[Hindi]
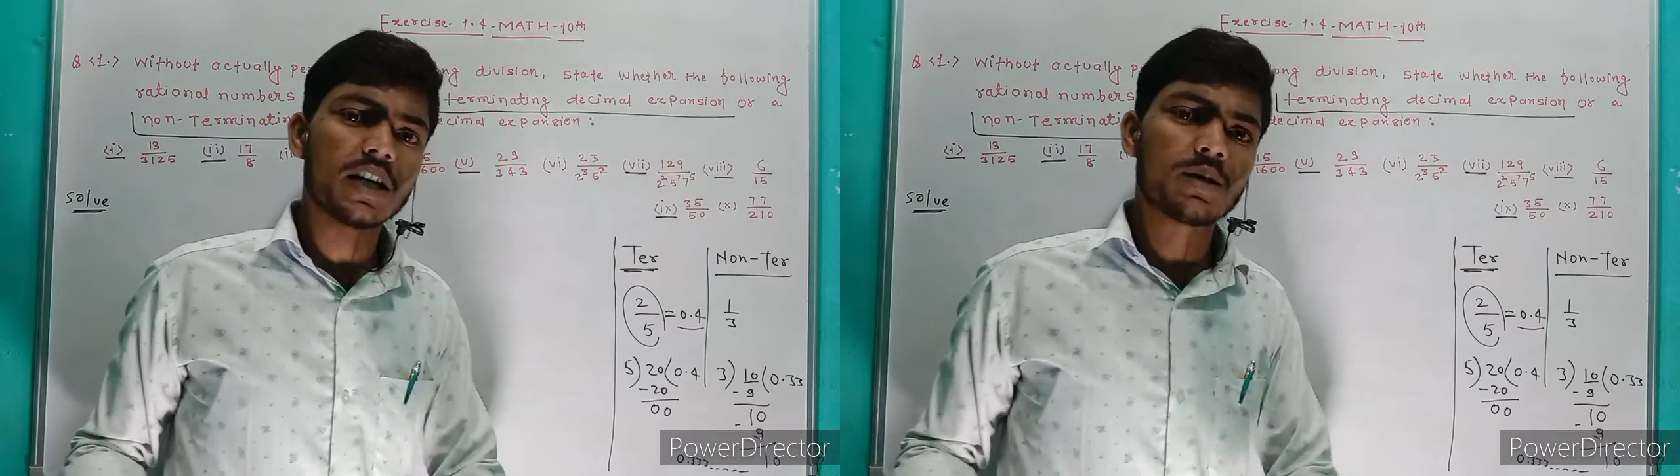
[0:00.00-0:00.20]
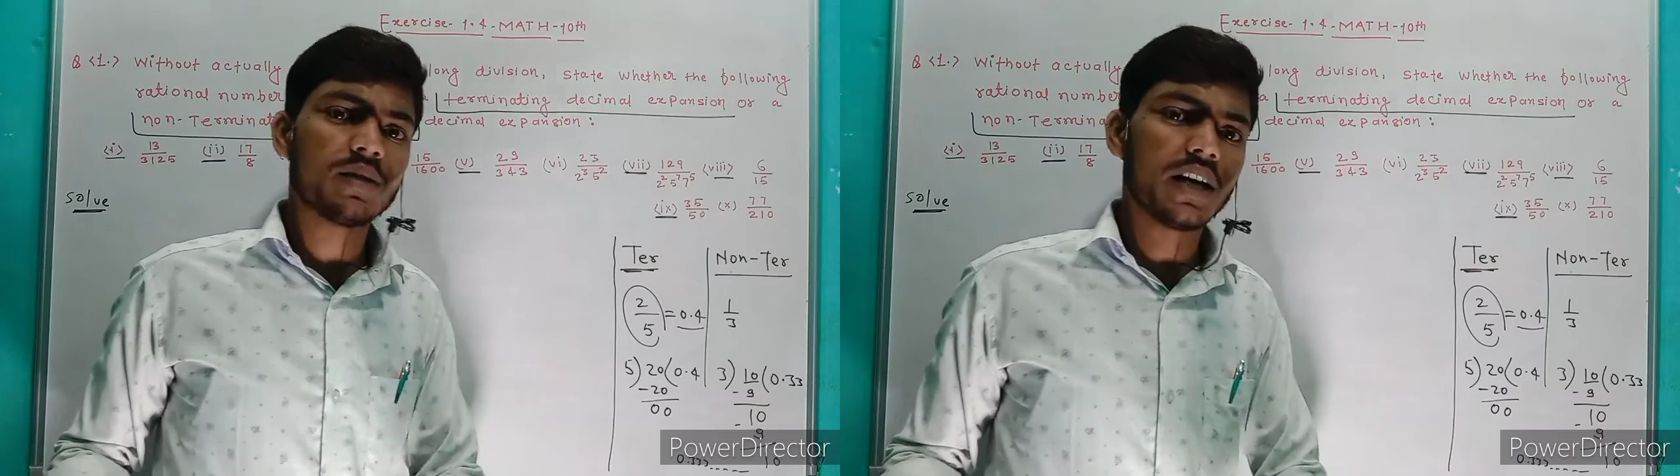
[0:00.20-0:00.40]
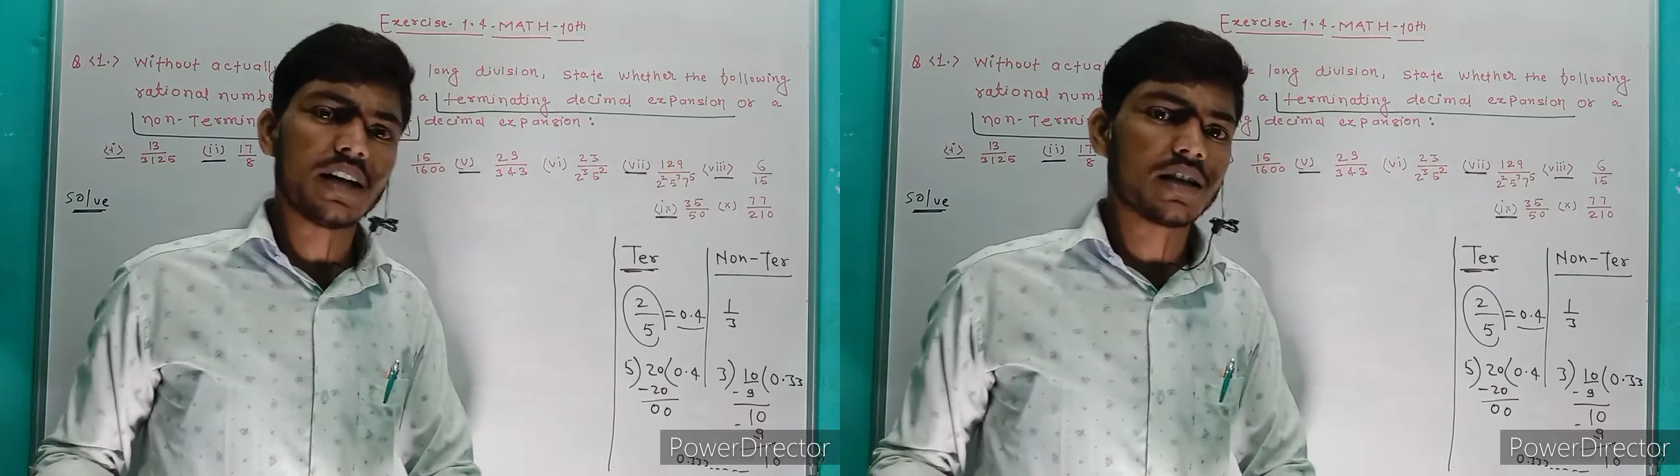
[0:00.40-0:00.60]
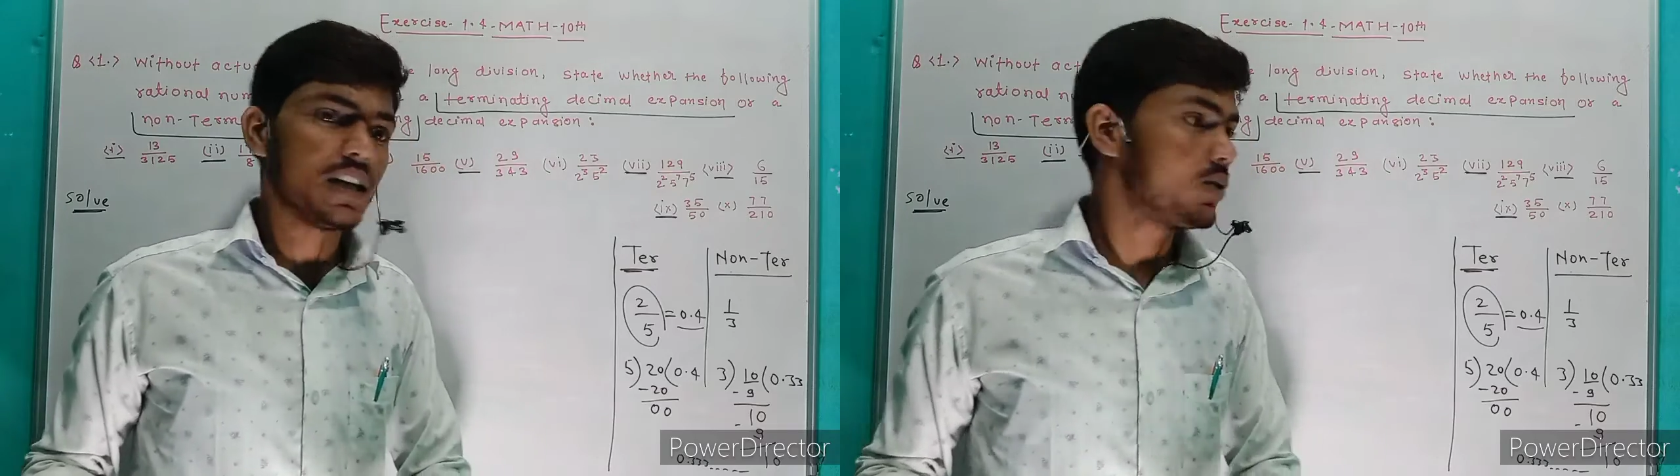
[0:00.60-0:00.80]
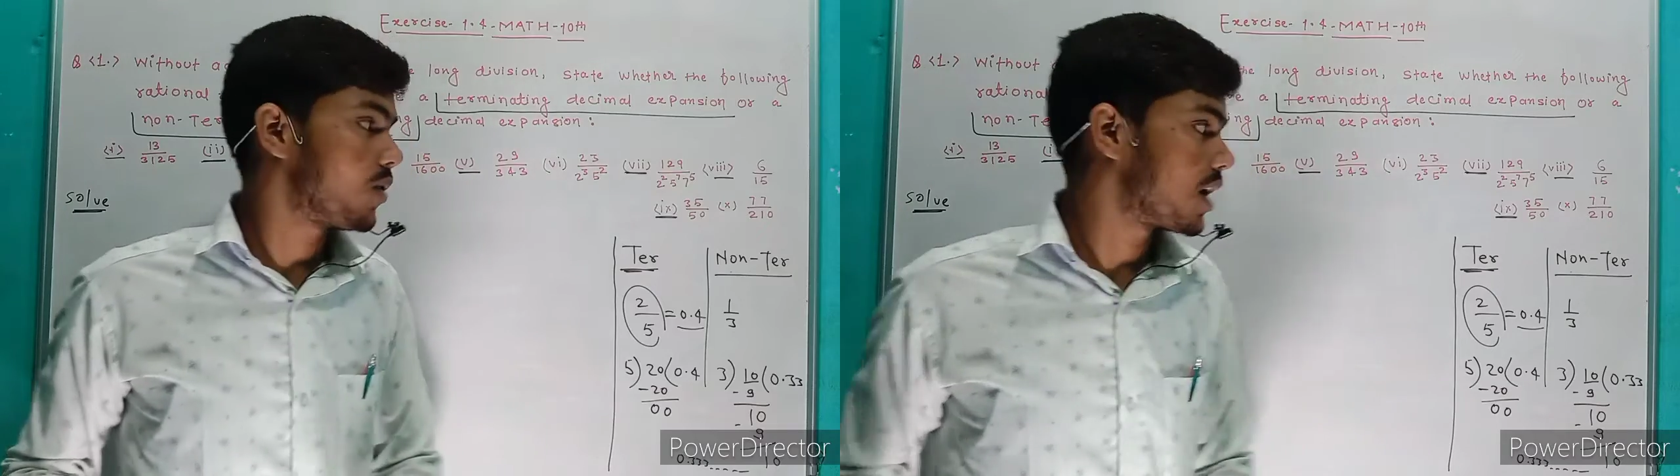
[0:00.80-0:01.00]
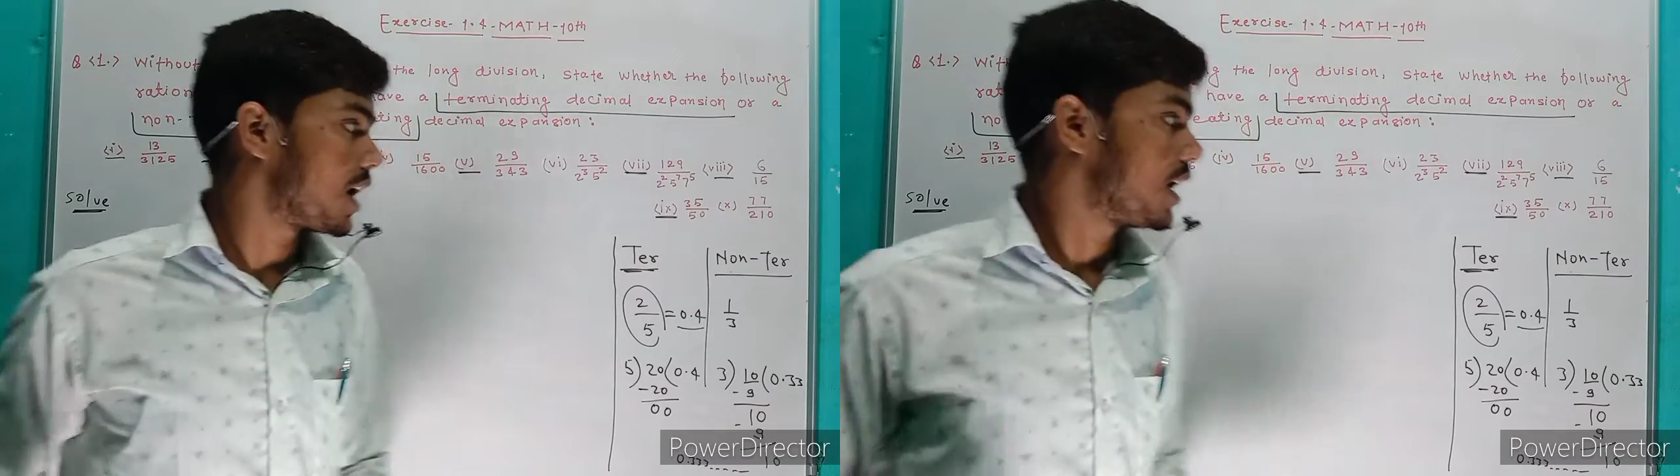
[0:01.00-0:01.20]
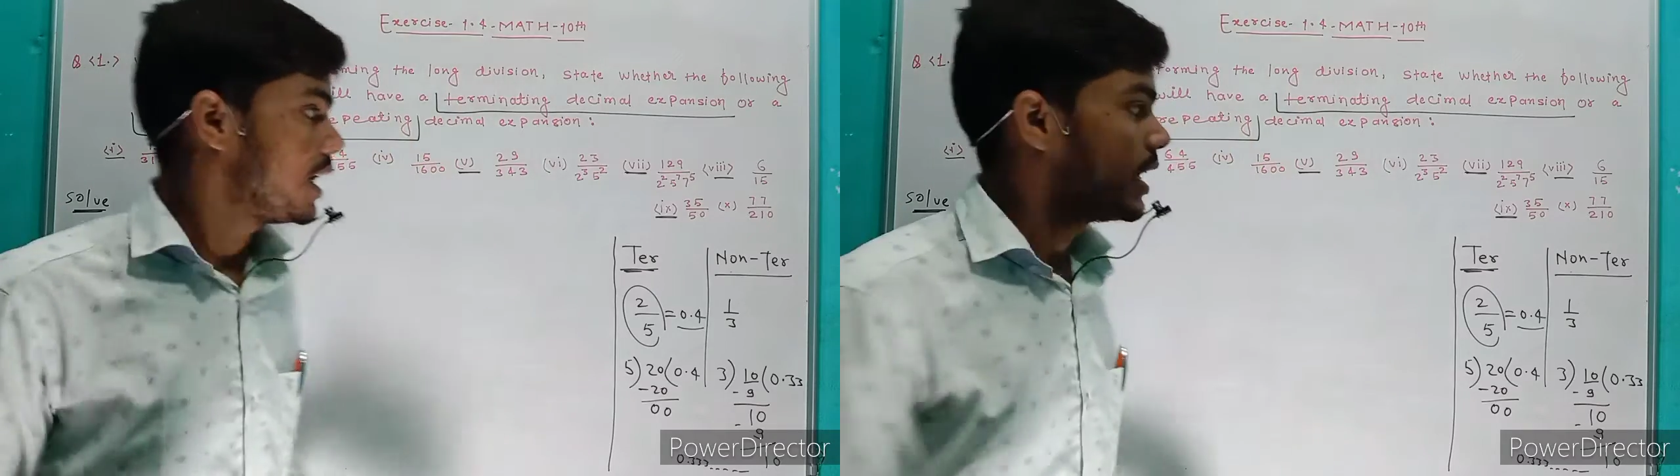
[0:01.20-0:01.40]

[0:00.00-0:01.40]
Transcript: टर्मिनेट नहीं होगा